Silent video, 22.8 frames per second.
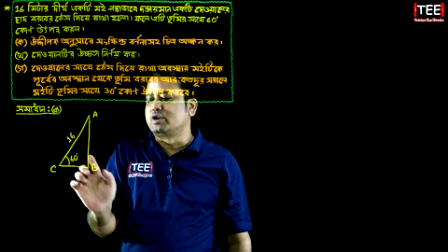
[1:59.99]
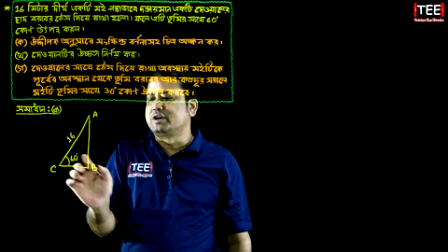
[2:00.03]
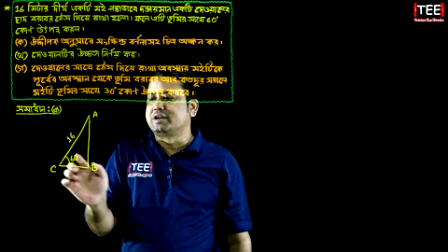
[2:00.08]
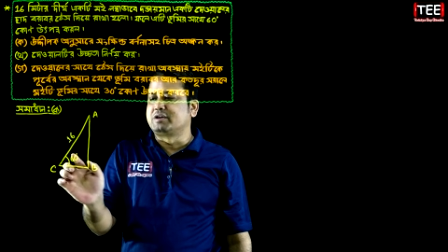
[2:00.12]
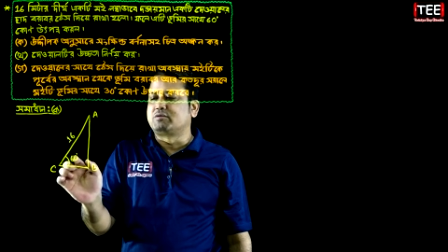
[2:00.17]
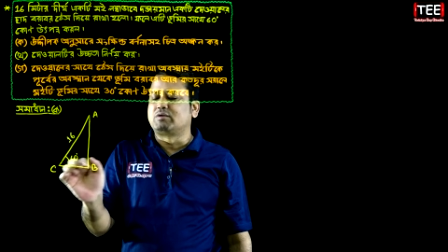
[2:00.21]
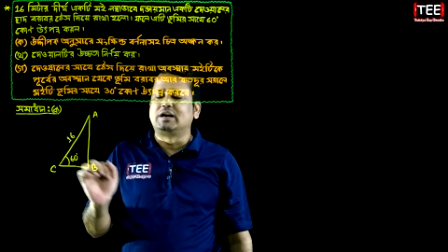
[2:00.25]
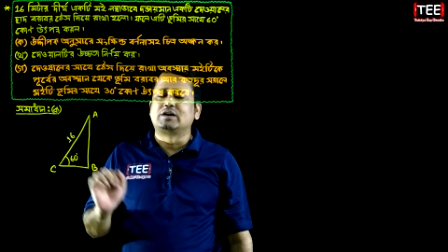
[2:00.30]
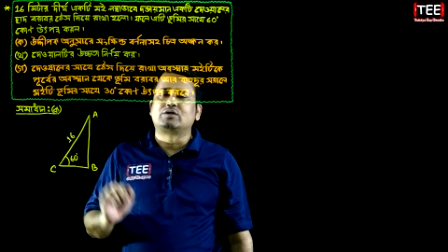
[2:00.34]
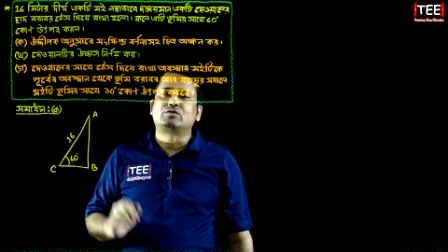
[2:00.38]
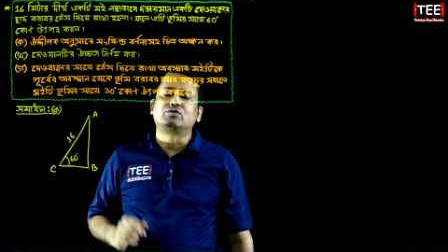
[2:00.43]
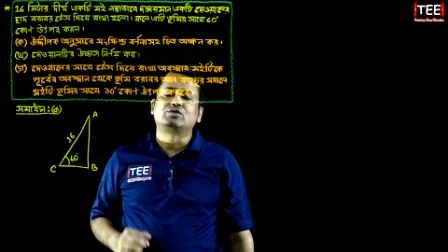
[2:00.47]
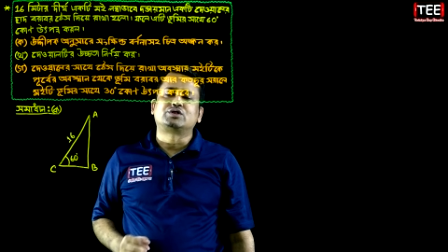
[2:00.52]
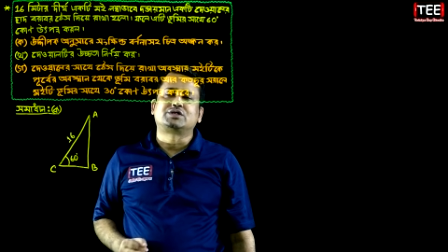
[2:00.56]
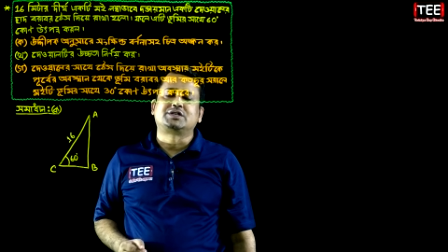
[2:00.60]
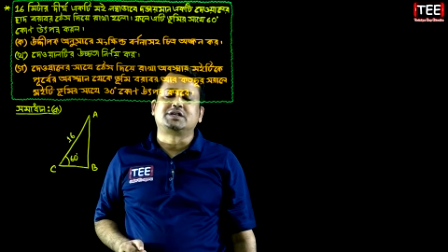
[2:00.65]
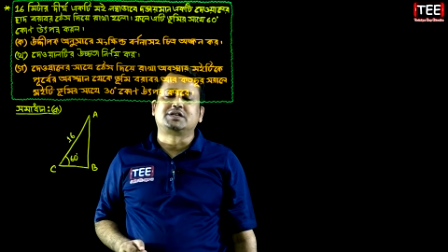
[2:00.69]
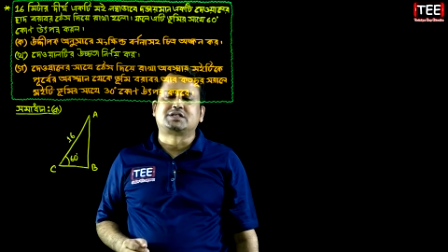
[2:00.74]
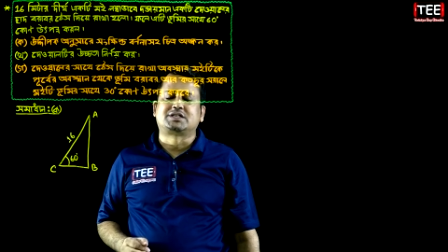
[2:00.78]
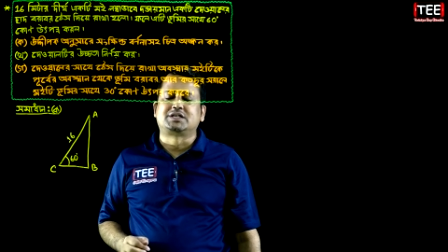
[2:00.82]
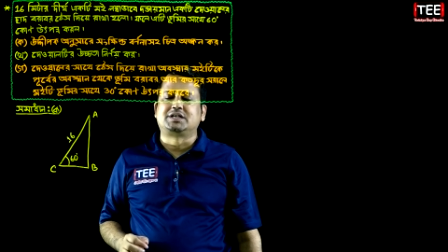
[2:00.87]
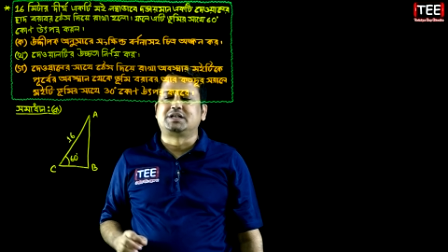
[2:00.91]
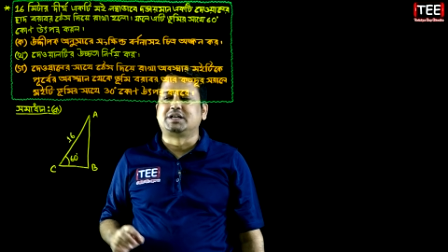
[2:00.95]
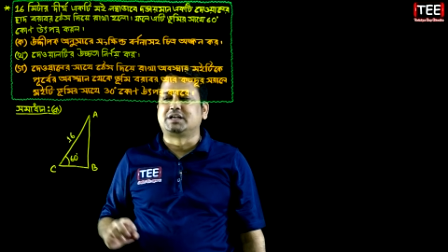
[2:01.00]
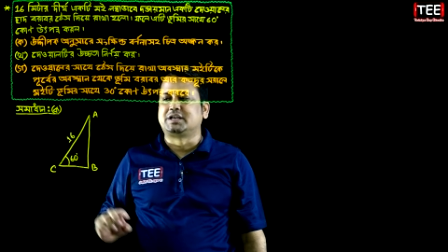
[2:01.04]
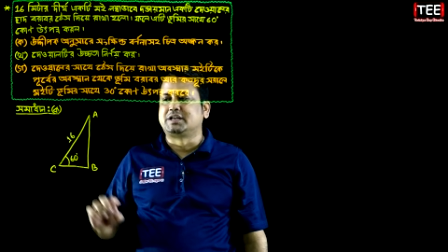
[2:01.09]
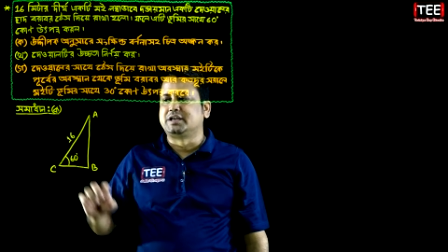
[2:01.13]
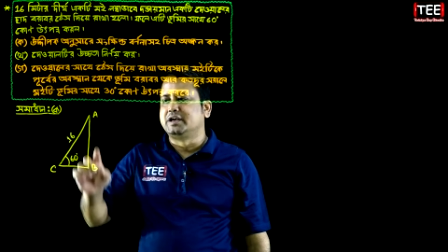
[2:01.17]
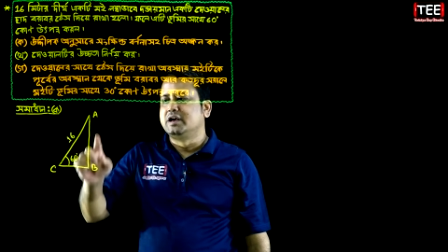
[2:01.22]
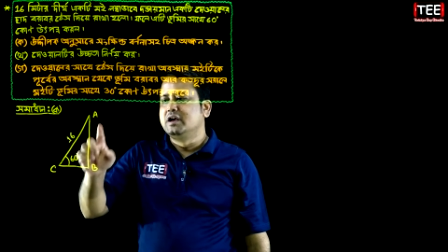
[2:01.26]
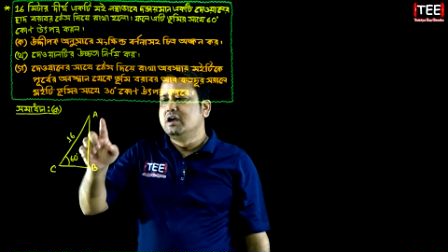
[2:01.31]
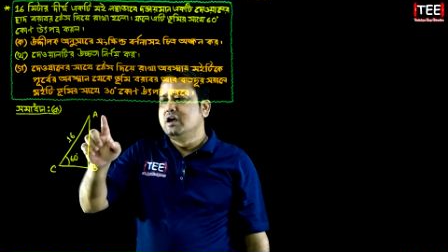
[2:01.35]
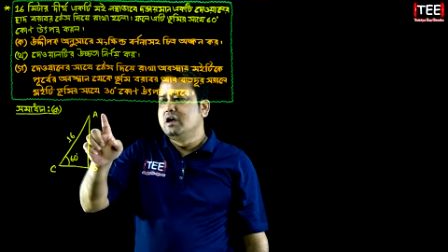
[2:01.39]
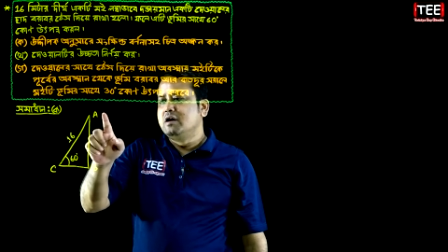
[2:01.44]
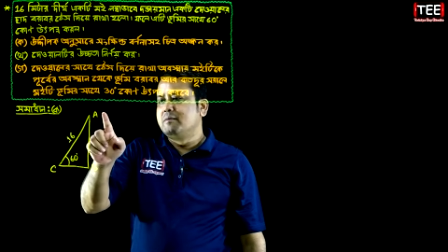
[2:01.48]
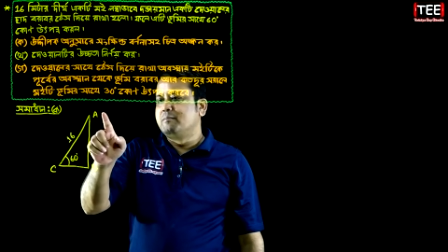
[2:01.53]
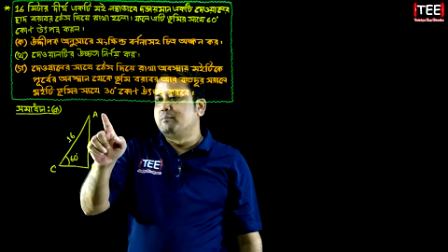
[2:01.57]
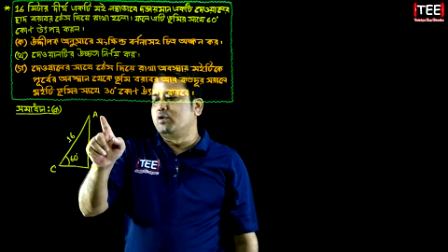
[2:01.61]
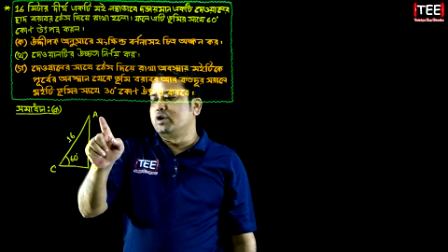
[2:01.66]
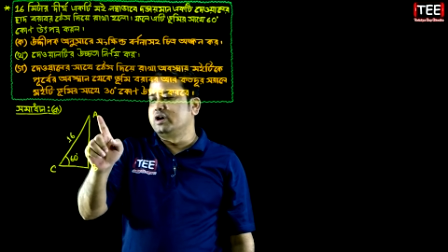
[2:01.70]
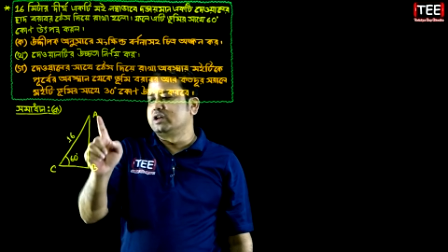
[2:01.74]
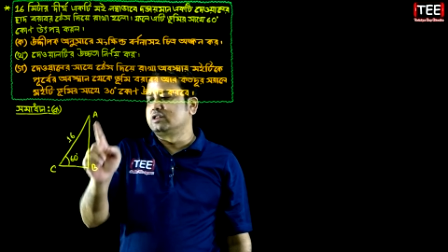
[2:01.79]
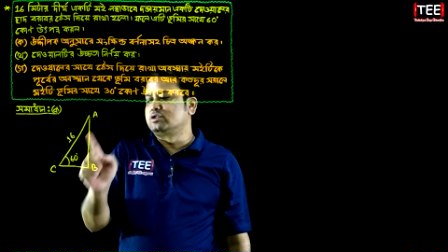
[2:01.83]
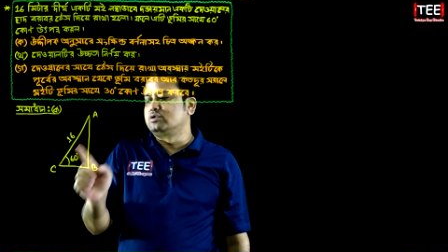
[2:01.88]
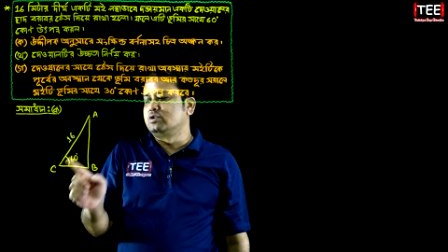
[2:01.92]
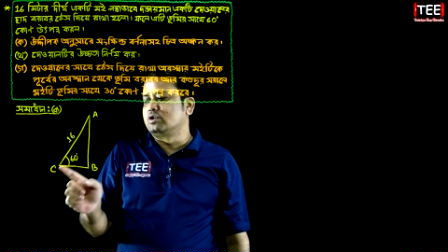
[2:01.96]
ইকুয়াল টু সিক্সটি ডিগ্রি
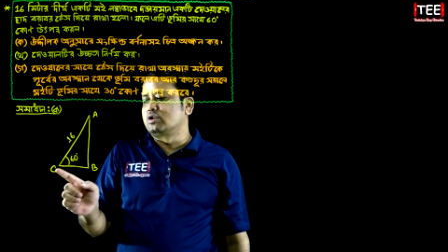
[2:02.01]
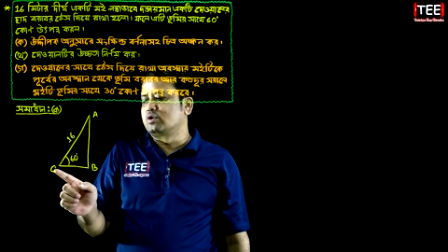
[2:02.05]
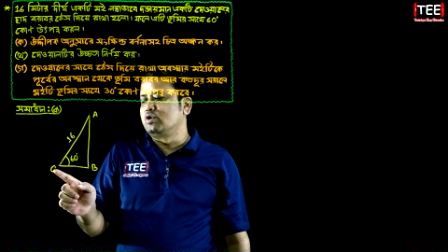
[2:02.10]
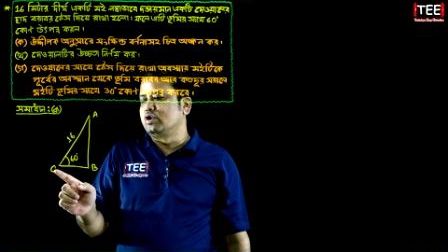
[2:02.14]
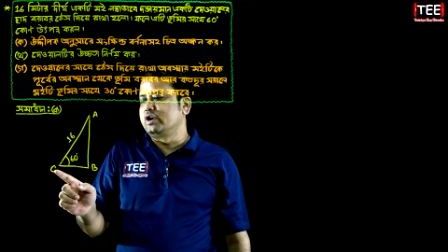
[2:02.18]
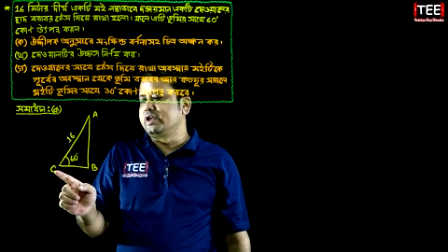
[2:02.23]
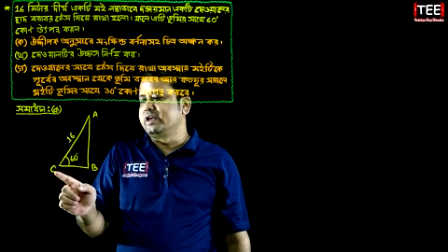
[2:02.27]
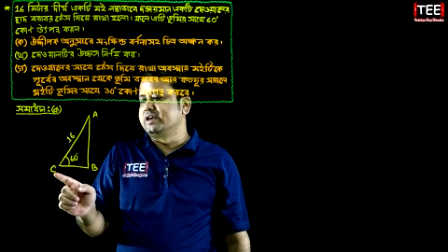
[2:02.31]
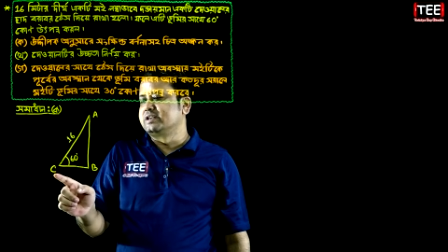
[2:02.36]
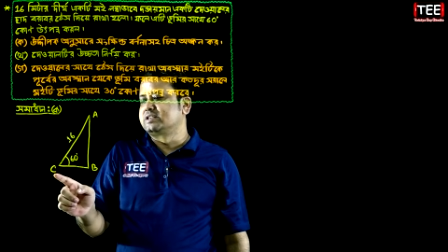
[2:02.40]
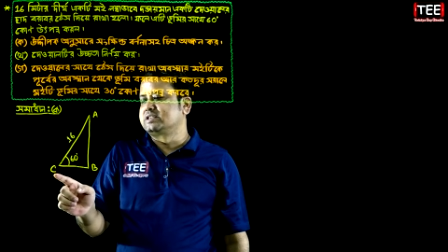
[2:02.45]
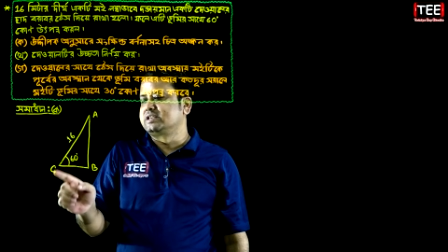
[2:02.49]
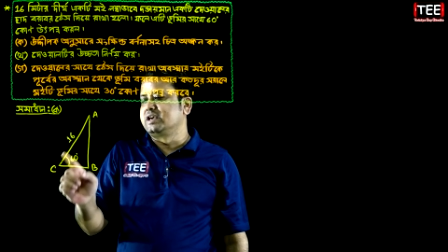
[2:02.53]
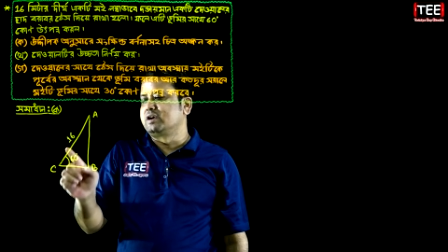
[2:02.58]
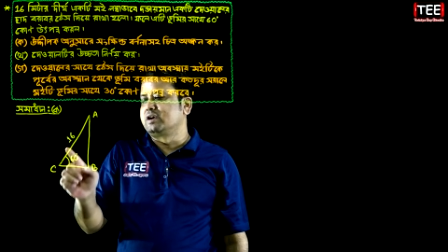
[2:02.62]
ময়ের দৈর্ঘ্য এসি